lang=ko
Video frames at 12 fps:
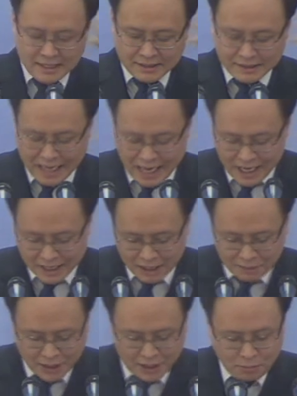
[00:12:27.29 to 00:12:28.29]

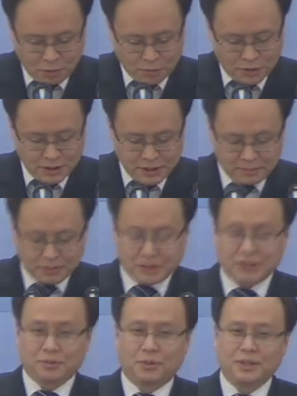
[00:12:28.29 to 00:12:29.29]
사람의 몸을
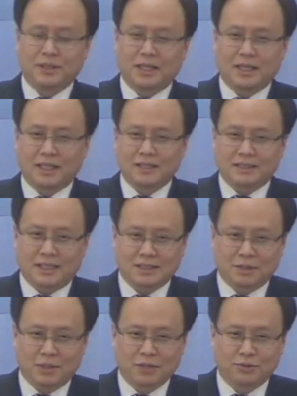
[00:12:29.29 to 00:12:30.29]
입으시고 이 땅에
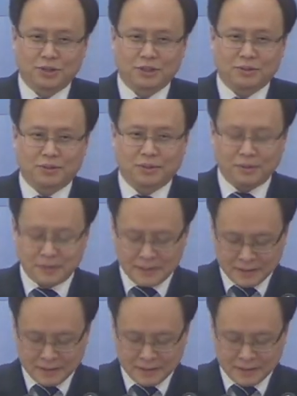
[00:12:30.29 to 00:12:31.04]
찾아와 주시고